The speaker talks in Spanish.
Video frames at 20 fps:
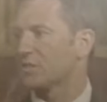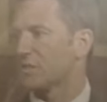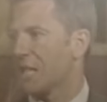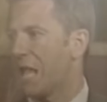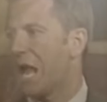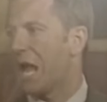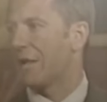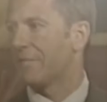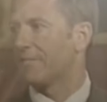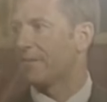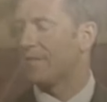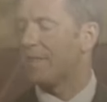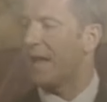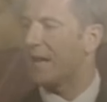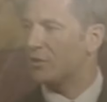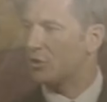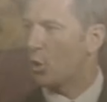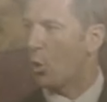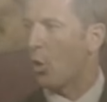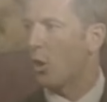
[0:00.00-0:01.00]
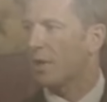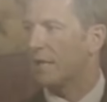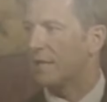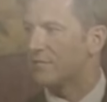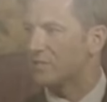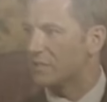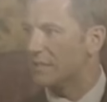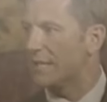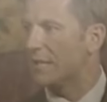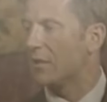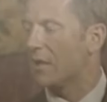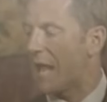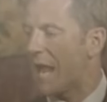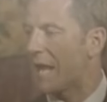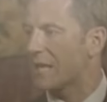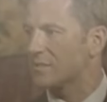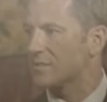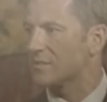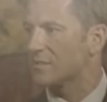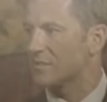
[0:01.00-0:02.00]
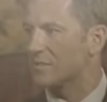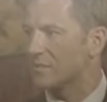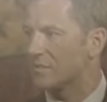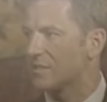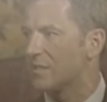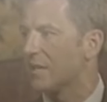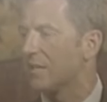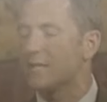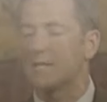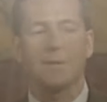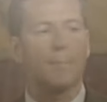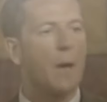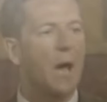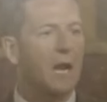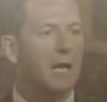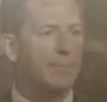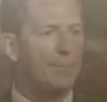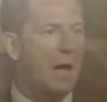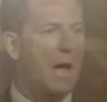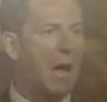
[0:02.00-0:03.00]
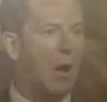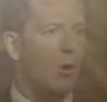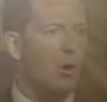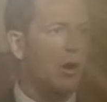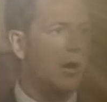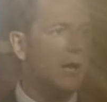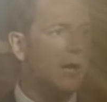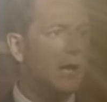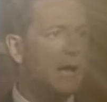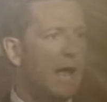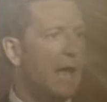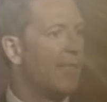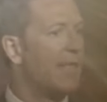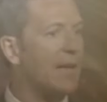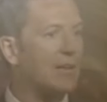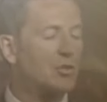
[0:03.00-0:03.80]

compartía en una conferencia en la iglesia más grande de toda la región